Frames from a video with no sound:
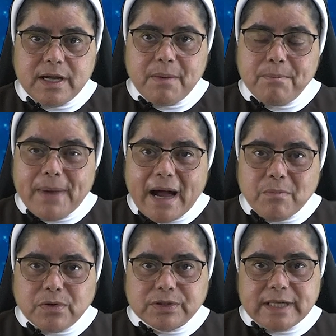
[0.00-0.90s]

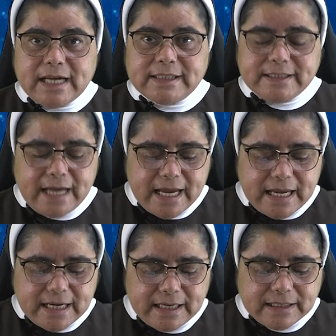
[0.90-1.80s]
Vamos hacia Él.